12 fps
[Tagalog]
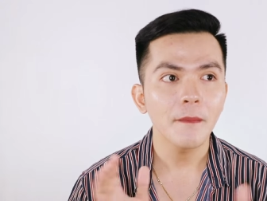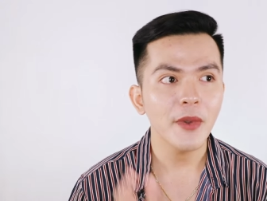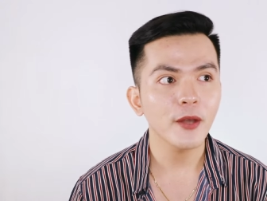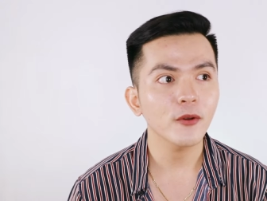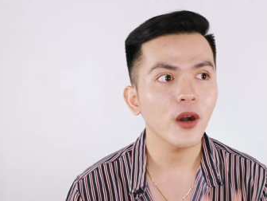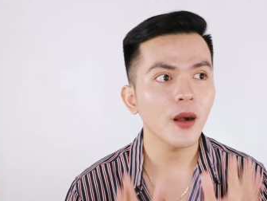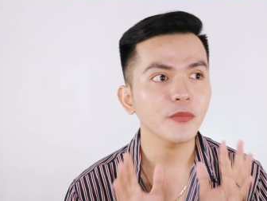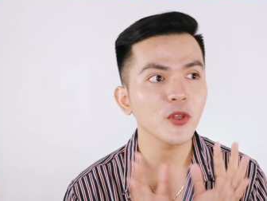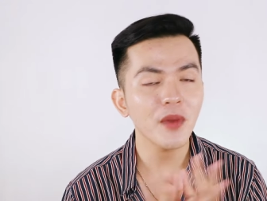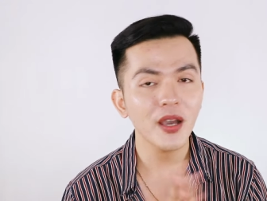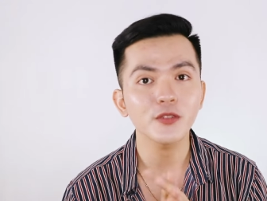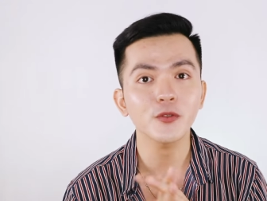Pero um,
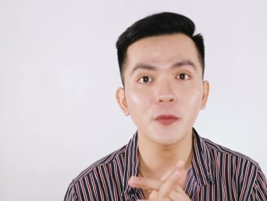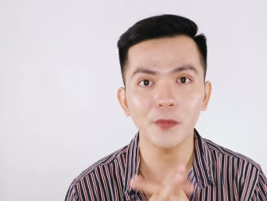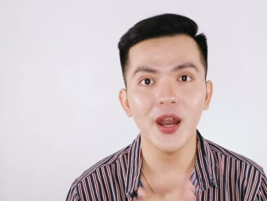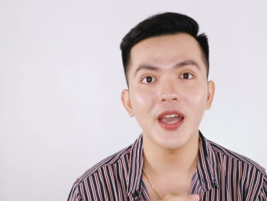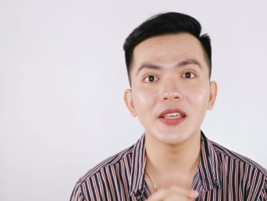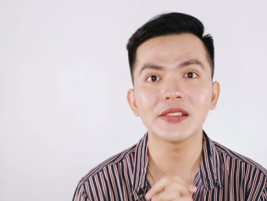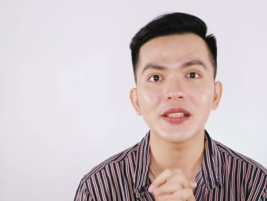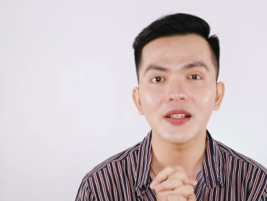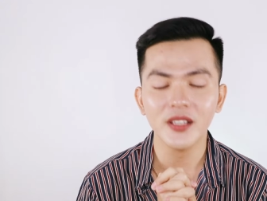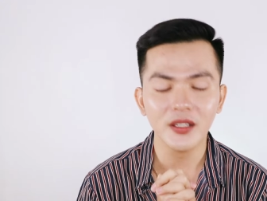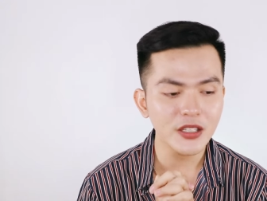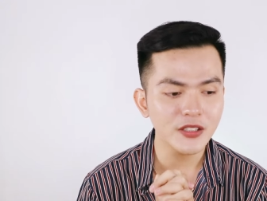to my surprise,
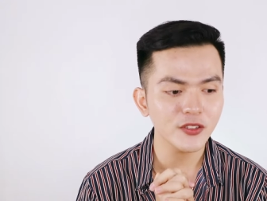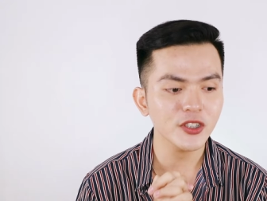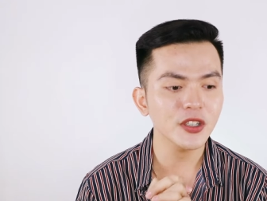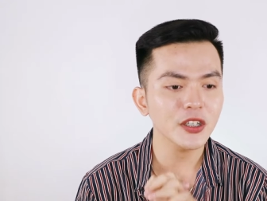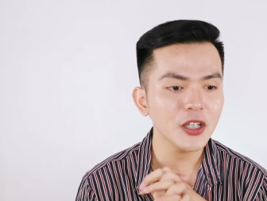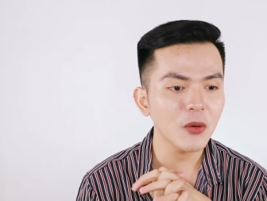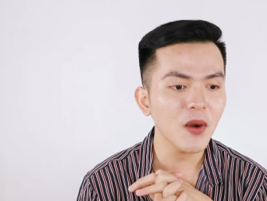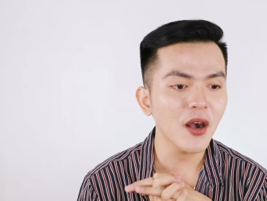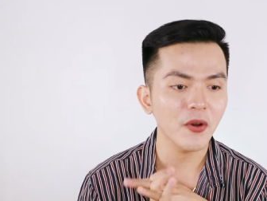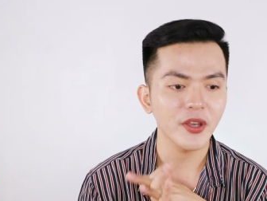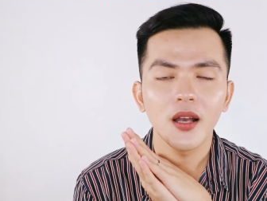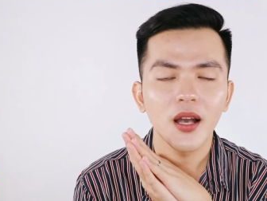sa research na
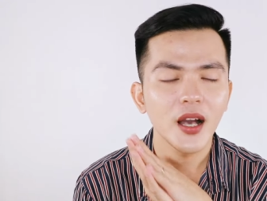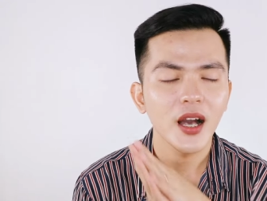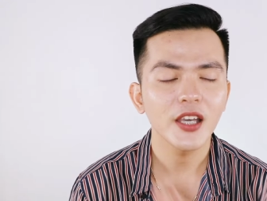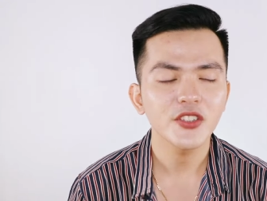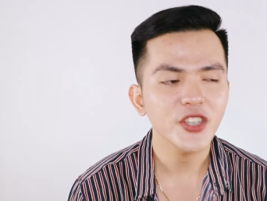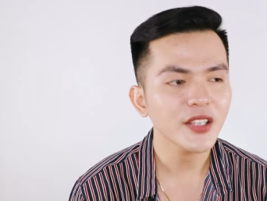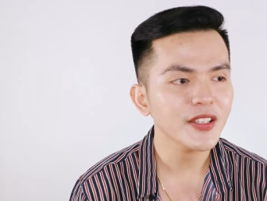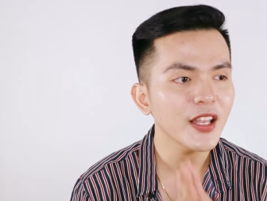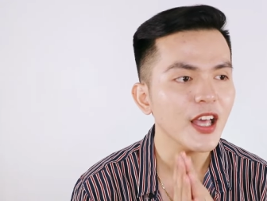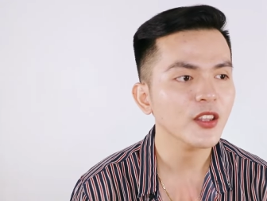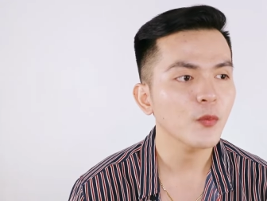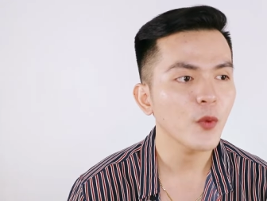ginawa ko, I checked
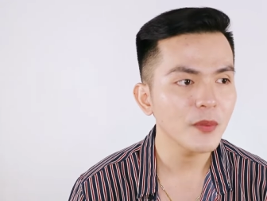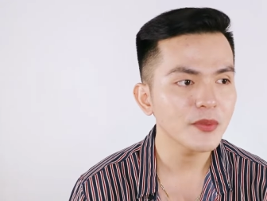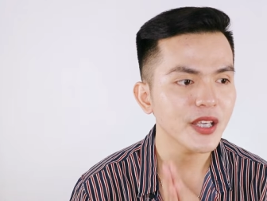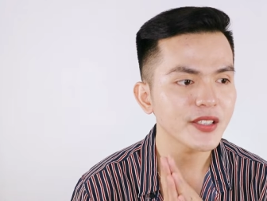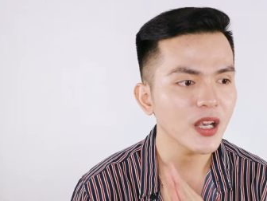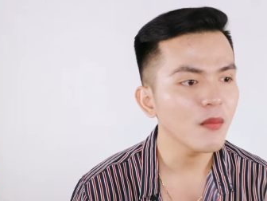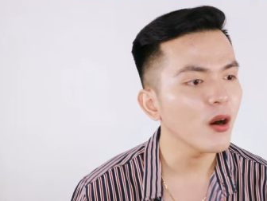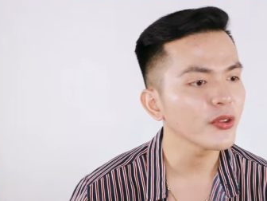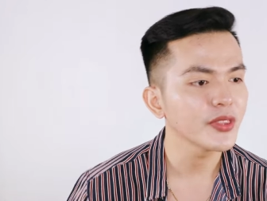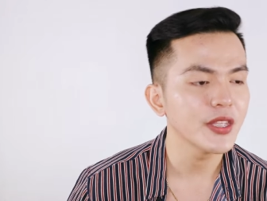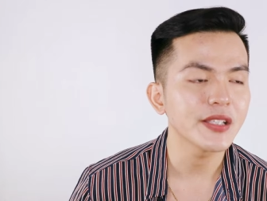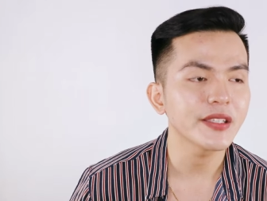a lot of websites
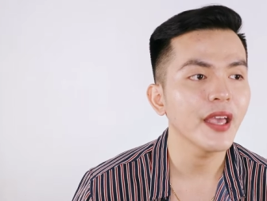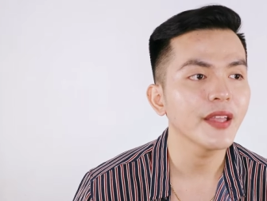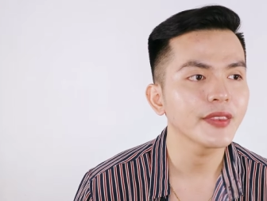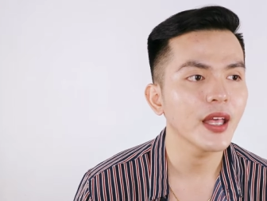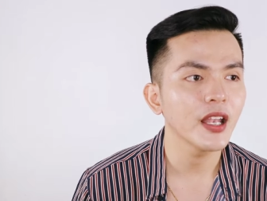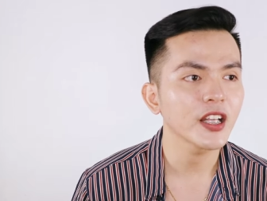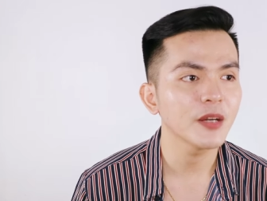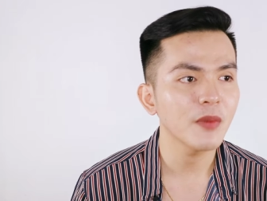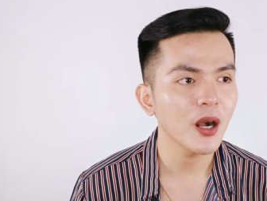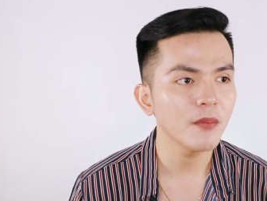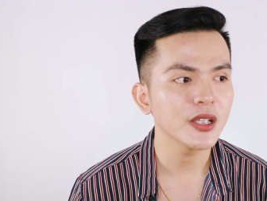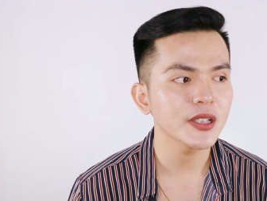about this and talaga
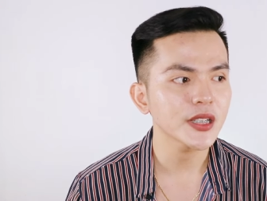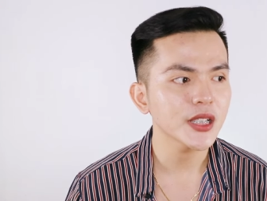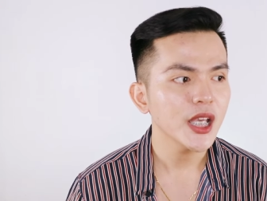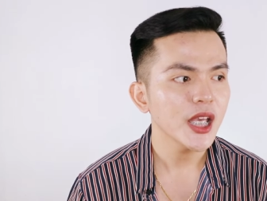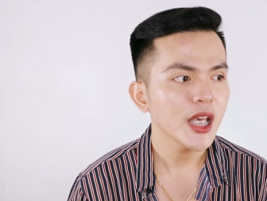mga best,